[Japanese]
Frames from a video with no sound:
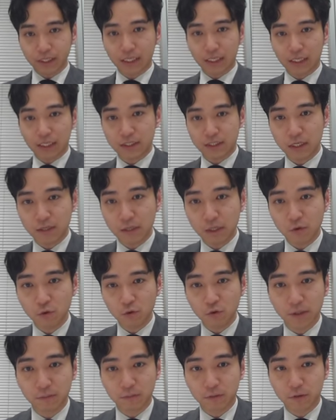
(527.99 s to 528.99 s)
いや、生命
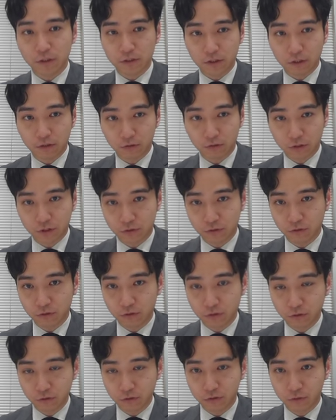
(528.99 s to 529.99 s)
保険もですね、これ非
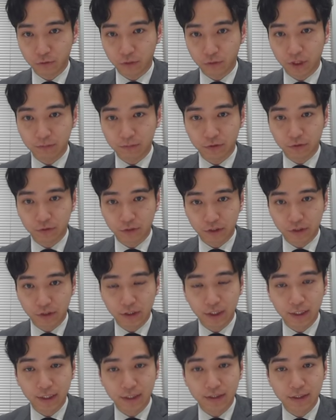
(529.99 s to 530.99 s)
常によくトラブルに
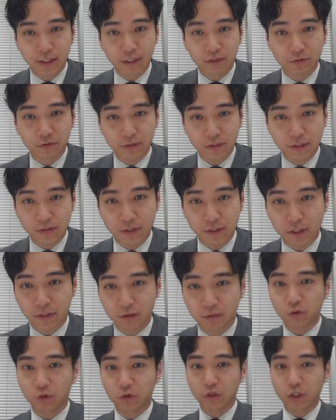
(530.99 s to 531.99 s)
なるんですけれ
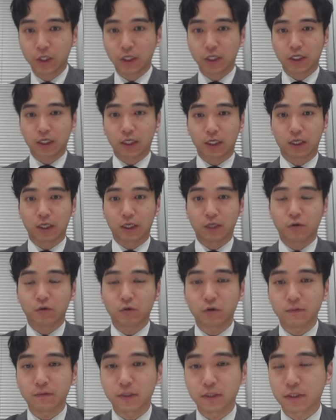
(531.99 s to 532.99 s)
ども、えー、
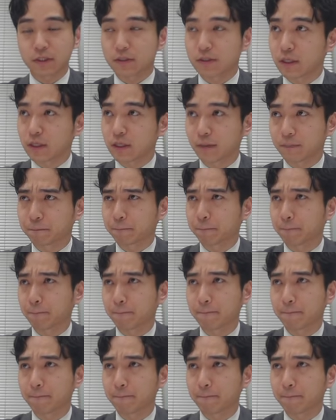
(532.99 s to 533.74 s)
これはですね、